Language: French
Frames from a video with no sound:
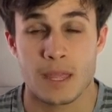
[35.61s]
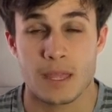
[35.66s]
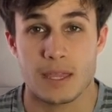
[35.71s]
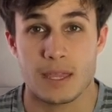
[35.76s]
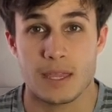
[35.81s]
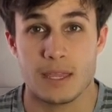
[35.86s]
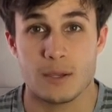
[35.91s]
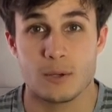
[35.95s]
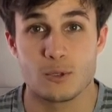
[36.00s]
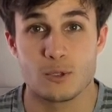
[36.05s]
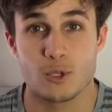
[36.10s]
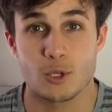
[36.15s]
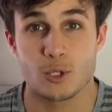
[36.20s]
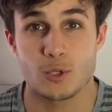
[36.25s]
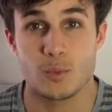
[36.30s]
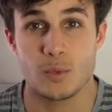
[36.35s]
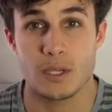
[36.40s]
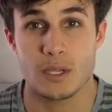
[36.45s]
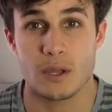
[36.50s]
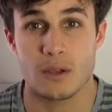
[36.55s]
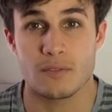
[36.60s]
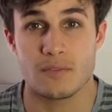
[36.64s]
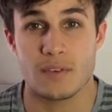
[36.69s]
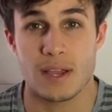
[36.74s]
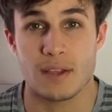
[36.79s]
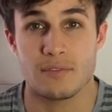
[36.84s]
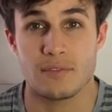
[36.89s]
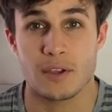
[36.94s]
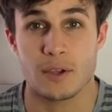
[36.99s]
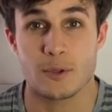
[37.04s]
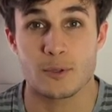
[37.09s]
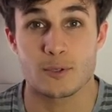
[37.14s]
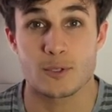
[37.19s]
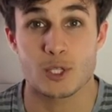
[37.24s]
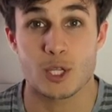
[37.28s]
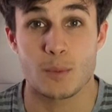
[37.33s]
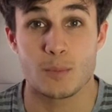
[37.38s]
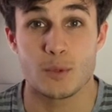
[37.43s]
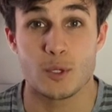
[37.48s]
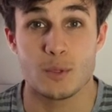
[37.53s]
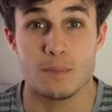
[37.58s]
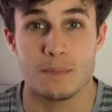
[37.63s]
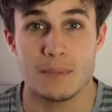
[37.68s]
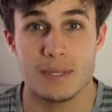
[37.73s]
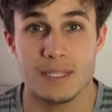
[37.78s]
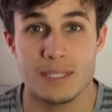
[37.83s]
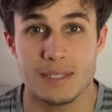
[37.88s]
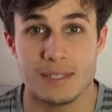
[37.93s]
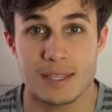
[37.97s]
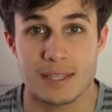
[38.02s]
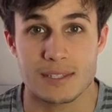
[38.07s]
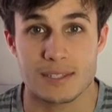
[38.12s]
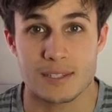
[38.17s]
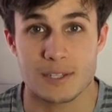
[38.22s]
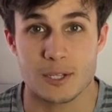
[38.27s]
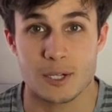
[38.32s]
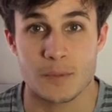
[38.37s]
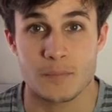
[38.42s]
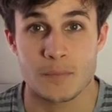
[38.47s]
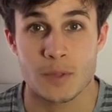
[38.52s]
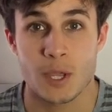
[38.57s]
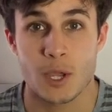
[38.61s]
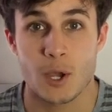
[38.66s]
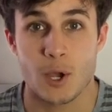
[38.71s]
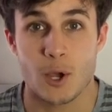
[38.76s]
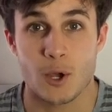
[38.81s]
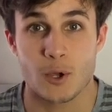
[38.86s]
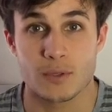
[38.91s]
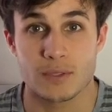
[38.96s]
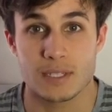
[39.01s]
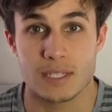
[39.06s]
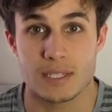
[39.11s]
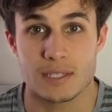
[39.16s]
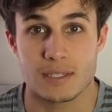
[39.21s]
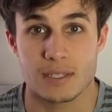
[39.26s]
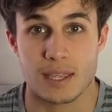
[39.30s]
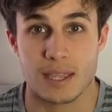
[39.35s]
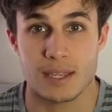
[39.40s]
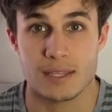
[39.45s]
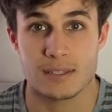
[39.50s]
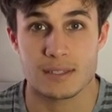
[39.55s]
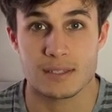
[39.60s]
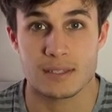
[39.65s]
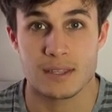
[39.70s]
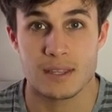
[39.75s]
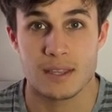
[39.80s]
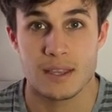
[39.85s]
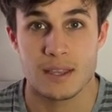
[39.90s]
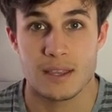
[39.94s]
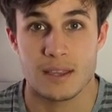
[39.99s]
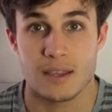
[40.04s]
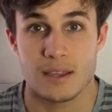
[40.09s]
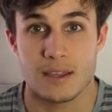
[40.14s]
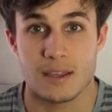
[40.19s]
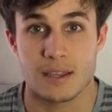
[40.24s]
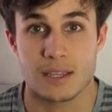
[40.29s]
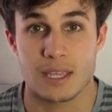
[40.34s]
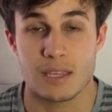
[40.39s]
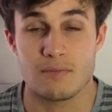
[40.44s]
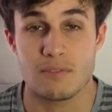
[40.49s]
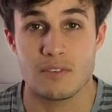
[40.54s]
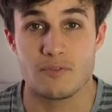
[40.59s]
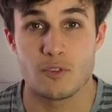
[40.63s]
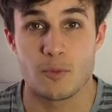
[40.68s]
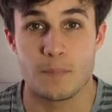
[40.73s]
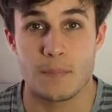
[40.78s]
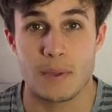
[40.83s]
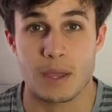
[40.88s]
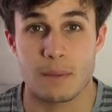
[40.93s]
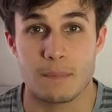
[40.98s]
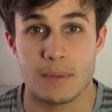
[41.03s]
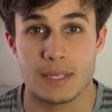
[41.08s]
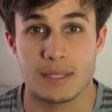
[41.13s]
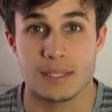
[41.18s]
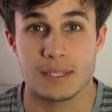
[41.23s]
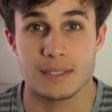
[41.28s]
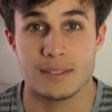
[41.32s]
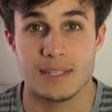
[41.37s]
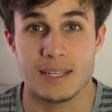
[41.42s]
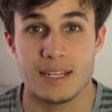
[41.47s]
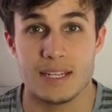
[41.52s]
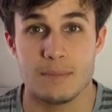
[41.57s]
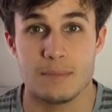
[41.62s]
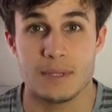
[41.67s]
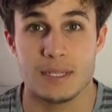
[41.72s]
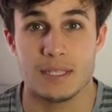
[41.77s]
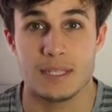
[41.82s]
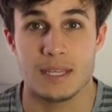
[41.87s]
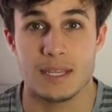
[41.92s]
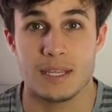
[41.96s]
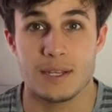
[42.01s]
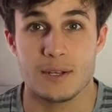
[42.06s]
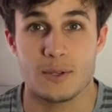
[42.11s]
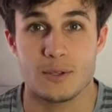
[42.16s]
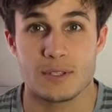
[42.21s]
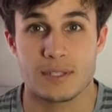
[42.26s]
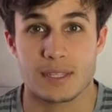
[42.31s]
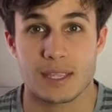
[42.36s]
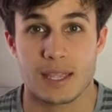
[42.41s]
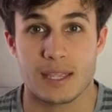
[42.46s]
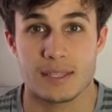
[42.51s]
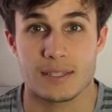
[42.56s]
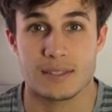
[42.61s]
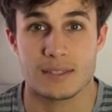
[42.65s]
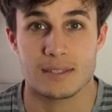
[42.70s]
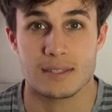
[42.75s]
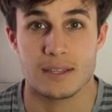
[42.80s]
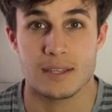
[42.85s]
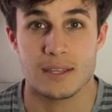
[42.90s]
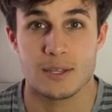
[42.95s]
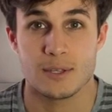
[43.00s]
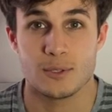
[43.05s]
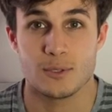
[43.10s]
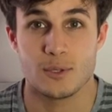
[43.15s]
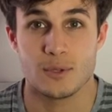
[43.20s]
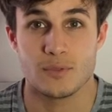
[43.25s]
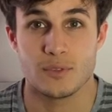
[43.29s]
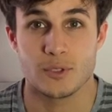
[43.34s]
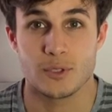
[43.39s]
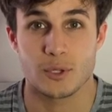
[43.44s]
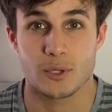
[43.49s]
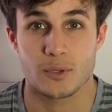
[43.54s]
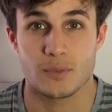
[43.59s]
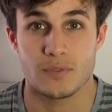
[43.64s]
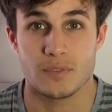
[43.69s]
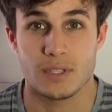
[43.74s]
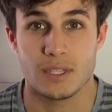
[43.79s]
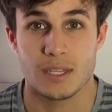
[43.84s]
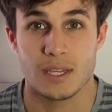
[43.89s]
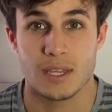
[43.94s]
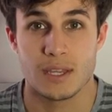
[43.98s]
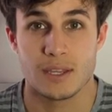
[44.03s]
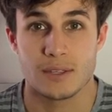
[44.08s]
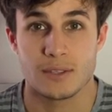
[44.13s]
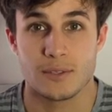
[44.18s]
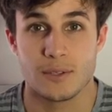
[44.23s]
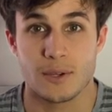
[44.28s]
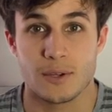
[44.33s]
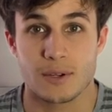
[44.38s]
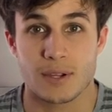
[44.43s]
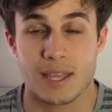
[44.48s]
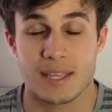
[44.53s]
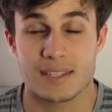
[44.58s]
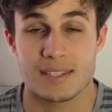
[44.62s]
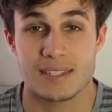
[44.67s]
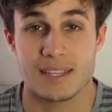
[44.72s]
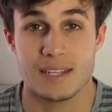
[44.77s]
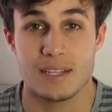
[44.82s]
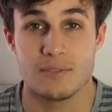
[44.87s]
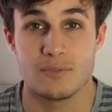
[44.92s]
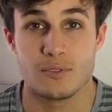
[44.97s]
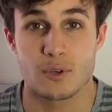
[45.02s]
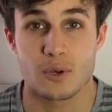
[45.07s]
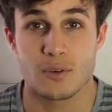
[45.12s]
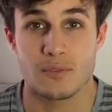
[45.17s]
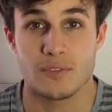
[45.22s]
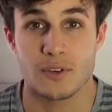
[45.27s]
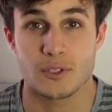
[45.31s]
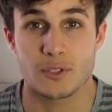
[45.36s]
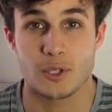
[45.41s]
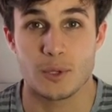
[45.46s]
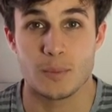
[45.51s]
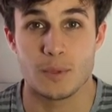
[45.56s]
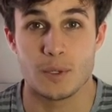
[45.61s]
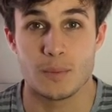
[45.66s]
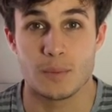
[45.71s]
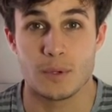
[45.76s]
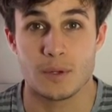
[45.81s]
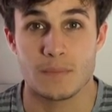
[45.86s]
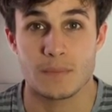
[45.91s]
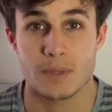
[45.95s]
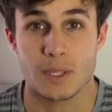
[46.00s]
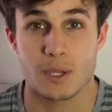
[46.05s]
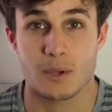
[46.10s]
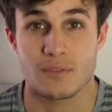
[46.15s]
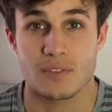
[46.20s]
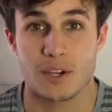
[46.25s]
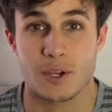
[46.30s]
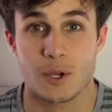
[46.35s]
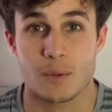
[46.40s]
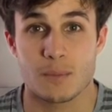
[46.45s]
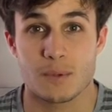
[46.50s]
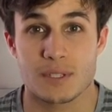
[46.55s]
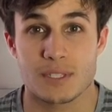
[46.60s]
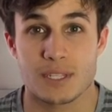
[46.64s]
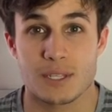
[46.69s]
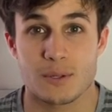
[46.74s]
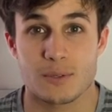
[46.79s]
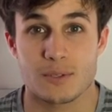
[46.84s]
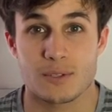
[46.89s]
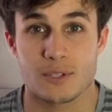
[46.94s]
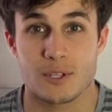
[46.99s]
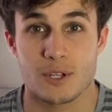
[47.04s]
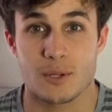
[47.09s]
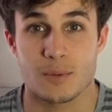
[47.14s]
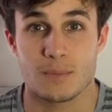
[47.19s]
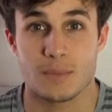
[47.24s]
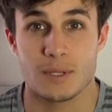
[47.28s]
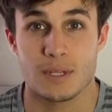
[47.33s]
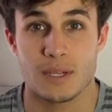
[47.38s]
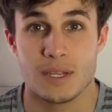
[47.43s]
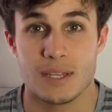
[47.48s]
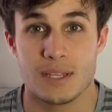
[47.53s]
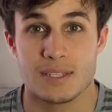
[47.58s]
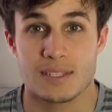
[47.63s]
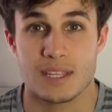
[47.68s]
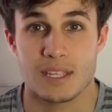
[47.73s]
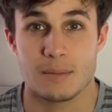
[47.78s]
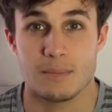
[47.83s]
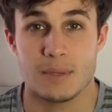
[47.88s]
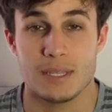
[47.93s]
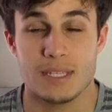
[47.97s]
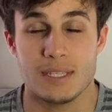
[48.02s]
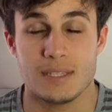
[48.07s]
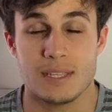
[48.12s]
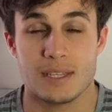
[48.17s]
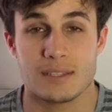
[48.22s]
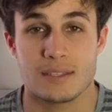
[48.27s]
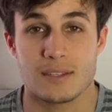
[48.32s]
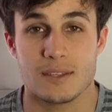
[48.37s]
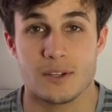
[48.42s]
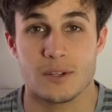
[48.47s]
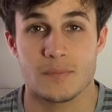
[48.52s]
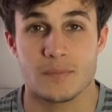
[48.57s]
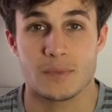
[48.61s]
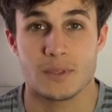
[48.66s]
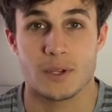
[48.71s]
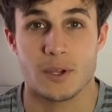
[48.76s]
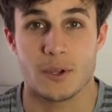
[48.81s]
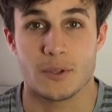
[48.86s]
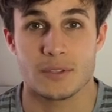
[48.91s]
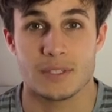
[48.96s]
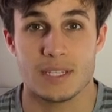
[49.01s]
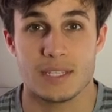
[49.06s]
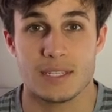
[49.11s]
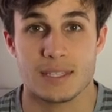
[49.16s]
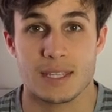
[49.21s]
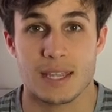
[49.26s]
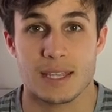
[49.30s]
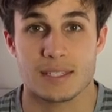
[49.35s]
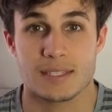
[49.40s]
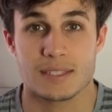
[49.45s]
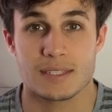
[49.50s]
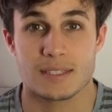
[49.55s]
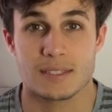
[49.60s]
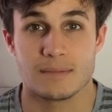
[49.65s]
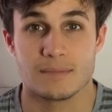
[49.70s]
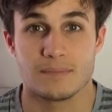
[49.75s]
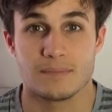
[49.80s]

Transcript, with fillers: Et aujourd'hui, on va faire ensemble une méditation anti-stress euh, qui va vous permettre d'éliminer le stress de votre vie. Donc installez-vous confortablement et on va commencer ensemble cette méditation anti-stress.